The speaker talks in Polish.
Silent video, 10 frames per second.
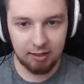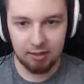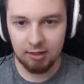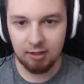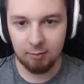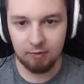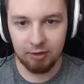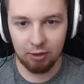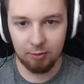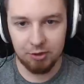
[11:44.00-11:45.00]
tej gierki, bo
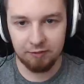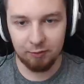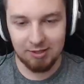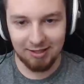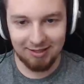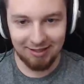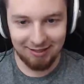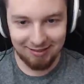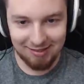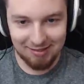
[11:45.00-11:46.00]
wiadomo, że wózek
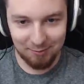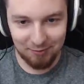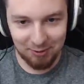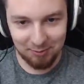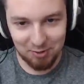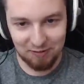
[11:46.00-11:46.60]
daje niesamowitą